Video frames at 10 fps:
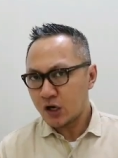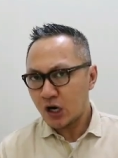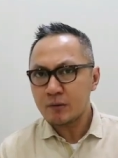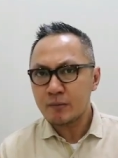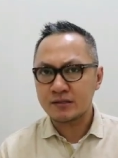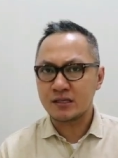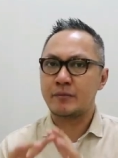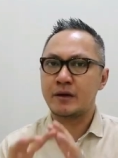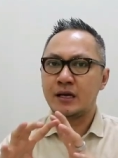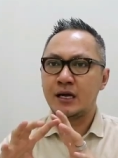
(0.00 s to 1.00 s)
Kalau memang
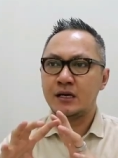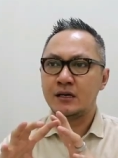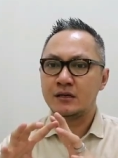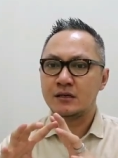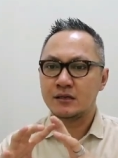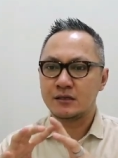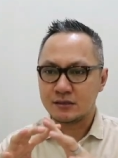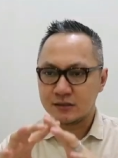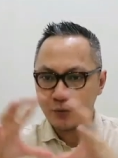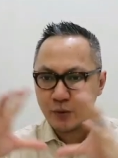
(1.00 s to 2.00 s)
segmennya
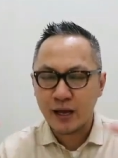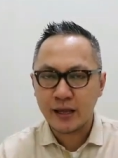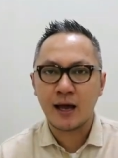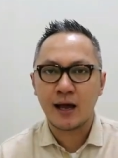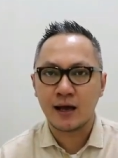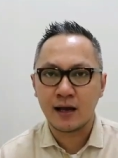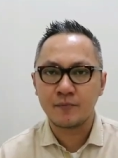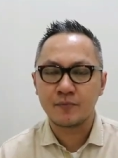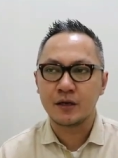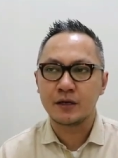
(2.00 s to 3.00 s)
di wilayah A
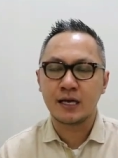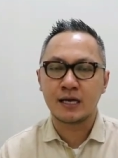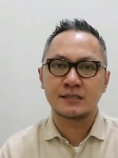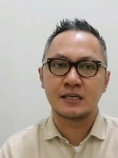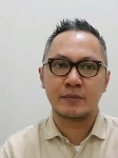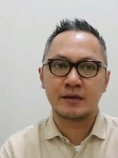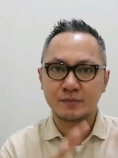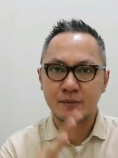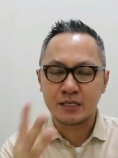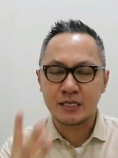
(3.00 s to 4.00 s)
dengan segmen
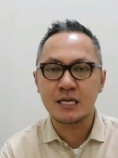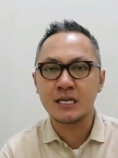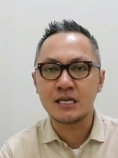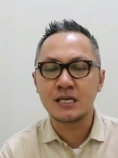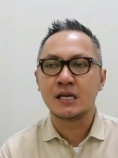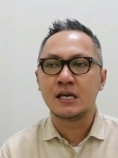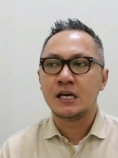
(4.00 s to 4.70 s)
seperti ini,